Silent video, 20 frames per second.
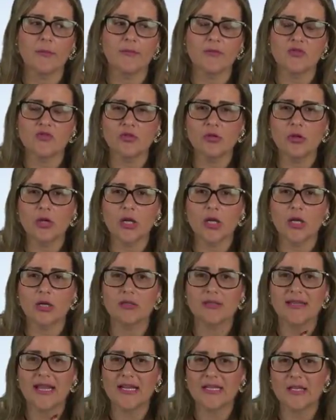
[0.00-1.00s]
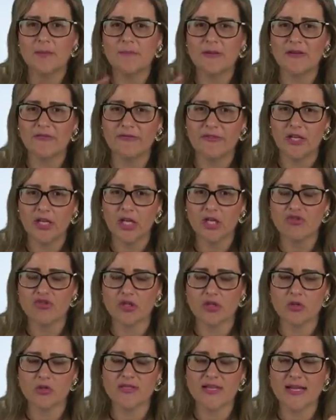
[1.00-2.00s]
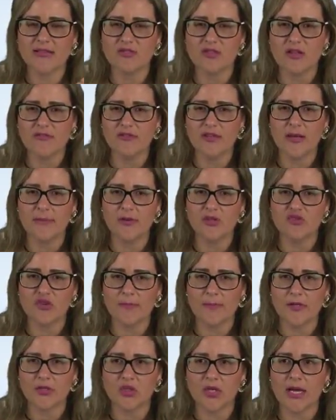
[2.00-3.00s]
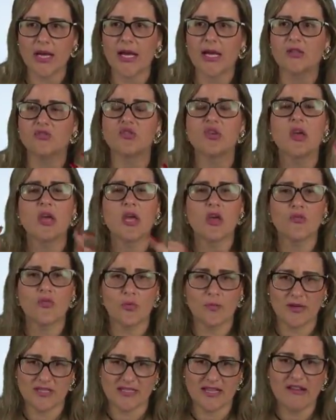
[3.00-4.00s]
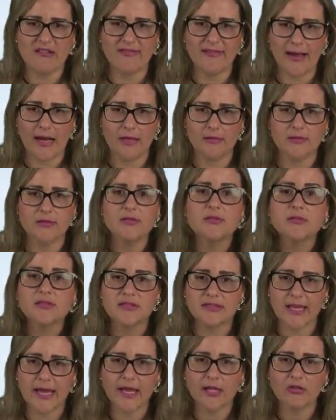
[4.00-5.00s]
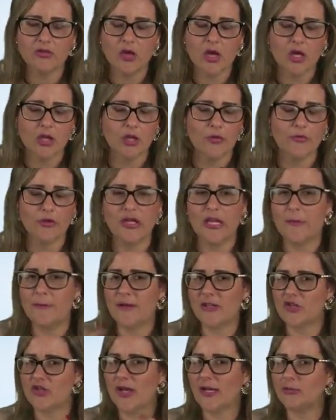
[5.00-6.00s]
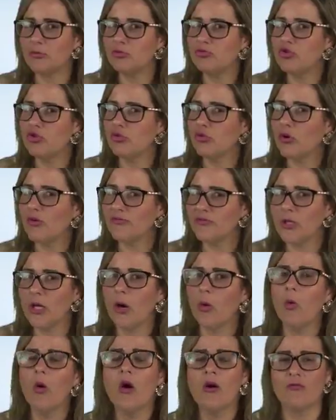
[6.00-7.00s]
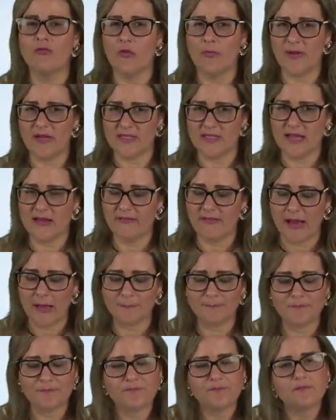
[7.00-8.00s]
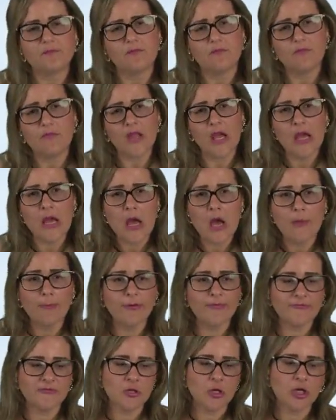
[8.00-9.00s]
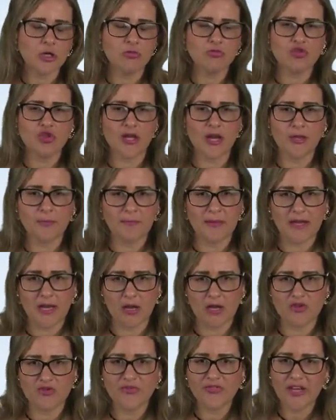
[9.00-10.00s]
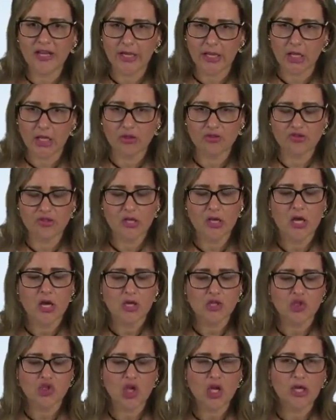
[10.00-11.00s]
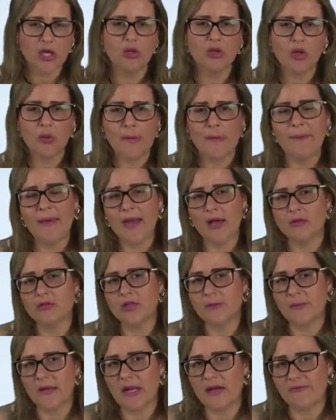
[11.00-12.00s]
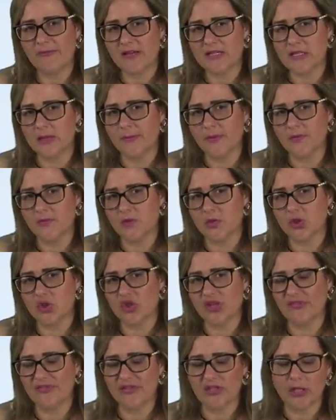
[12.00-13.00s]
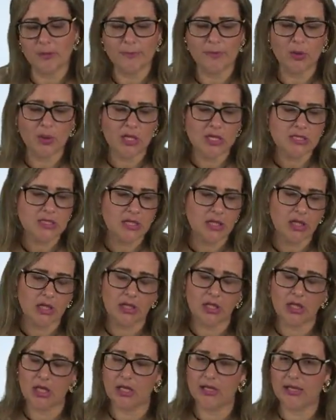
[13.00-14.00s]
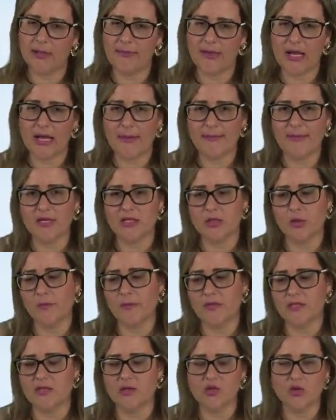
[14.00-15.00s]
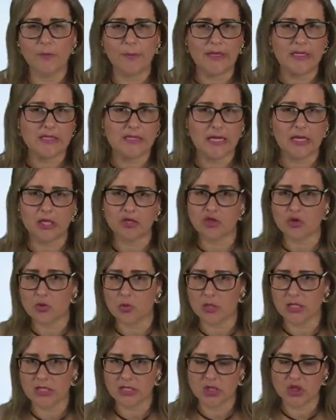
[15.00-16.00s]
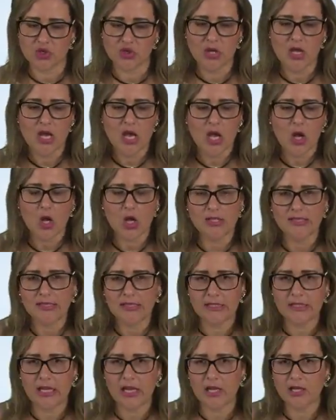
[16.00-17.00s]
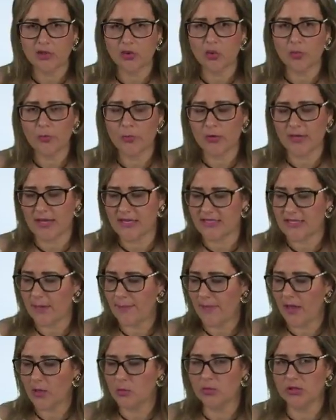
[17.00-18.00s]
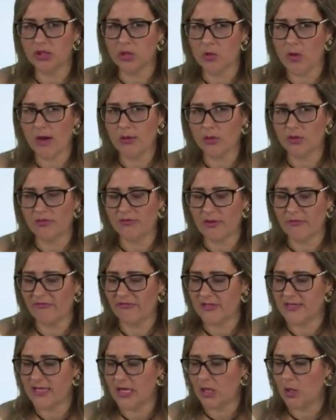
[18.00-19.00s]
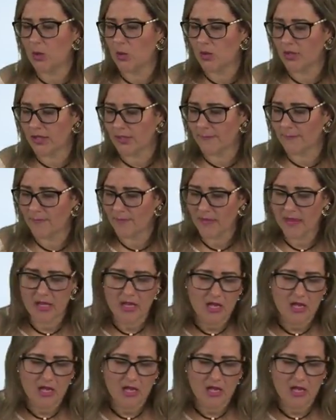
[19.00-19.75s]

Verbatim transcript: Professora, daqui para frente e os atos devidamente já praticados, eu vou preservar, certo? Não vou ter que praticar tudo de novo, não. Vou preservar. Professora, no direito penal é diferente. Só que eu tenho uma pergunta para lhe fazer, professora Estefânia, porque assim, eh, na minha cabeça eu preciso pensar nas coisas. Costa na tela, Arthur, porque essa é a pergunta que o aluno vai me fazer agora.